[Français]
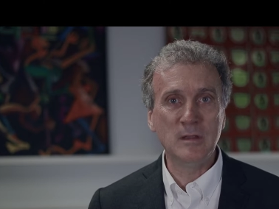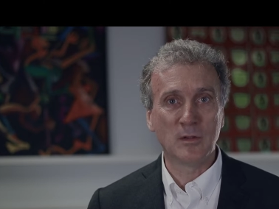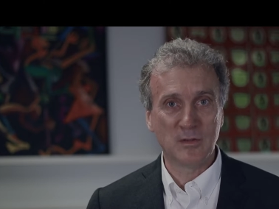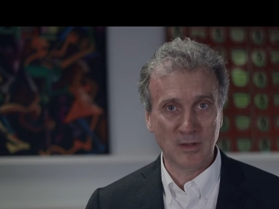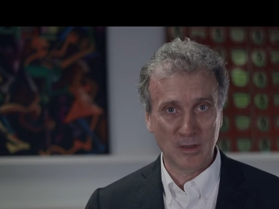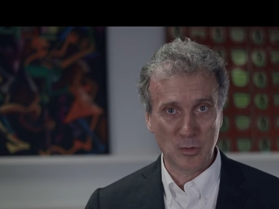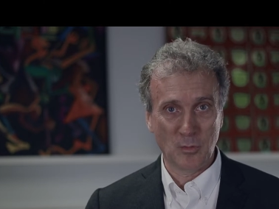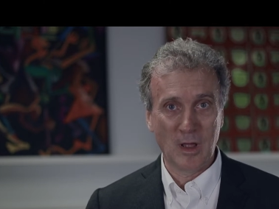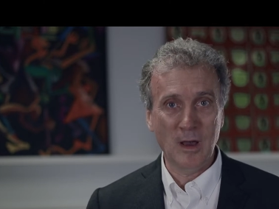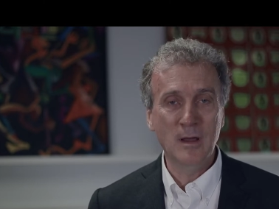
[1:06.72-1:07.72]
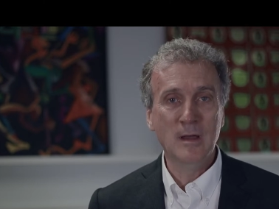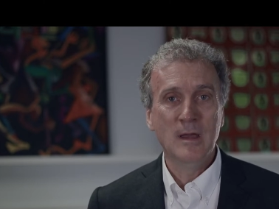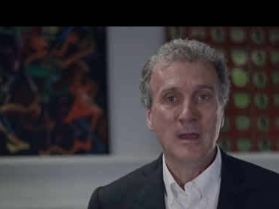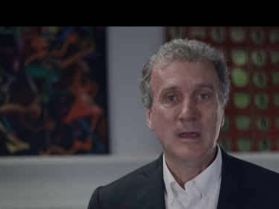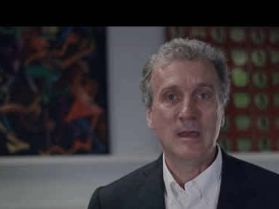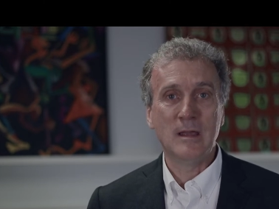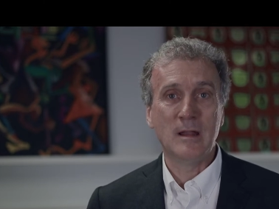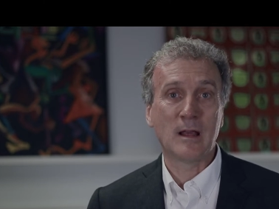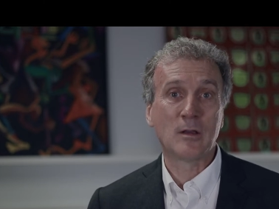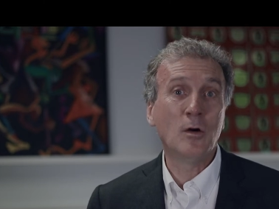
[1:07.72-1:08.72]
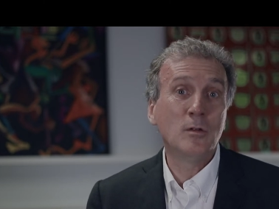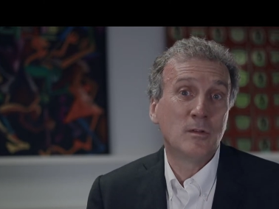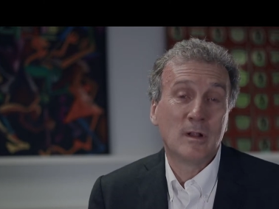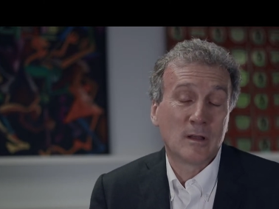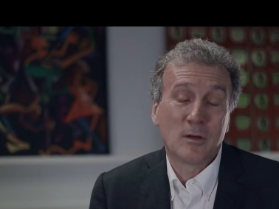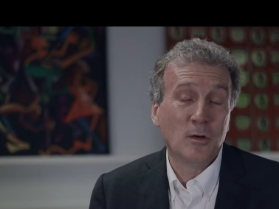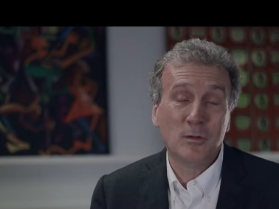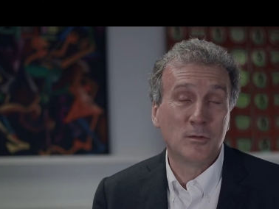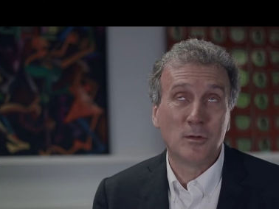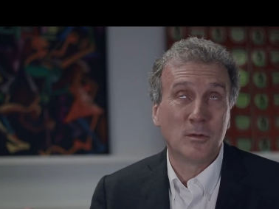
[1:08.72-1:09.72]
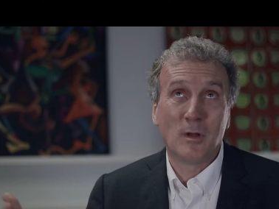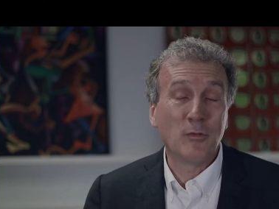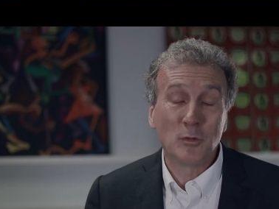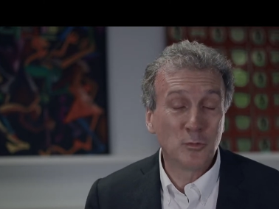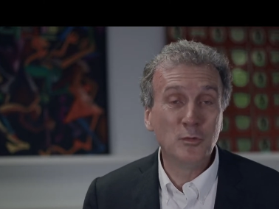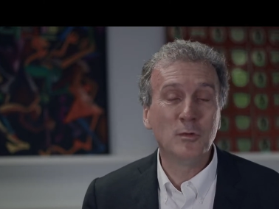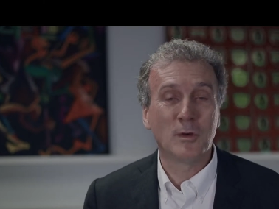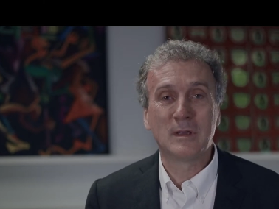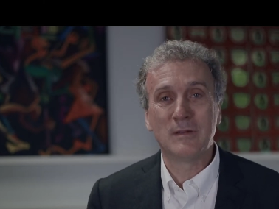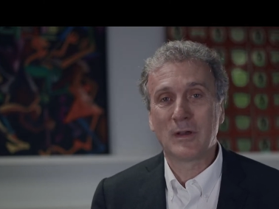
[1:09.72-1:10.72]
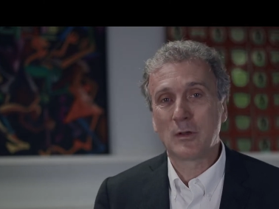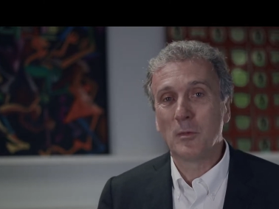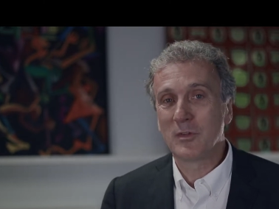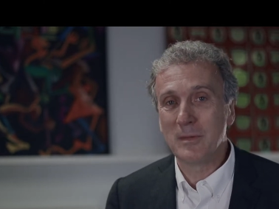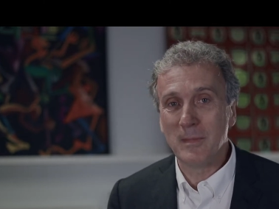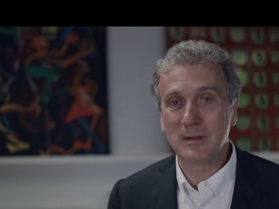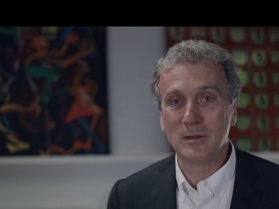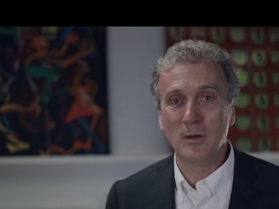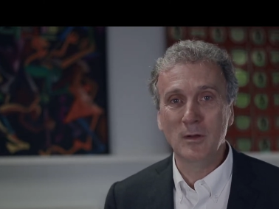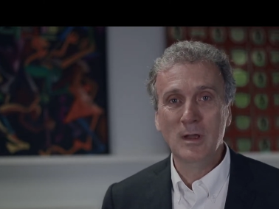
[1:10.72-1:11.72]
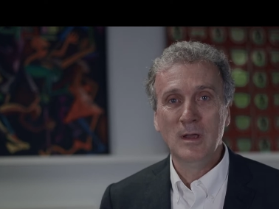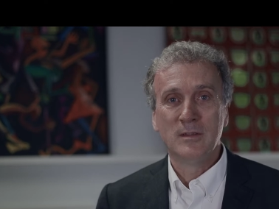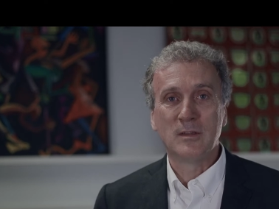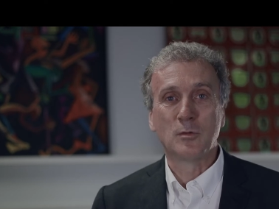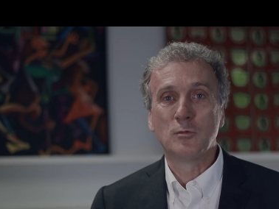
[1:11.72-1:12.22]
dans ces régions-là. Et la grande, euh, aventure qui va commencer maintenant, c'est que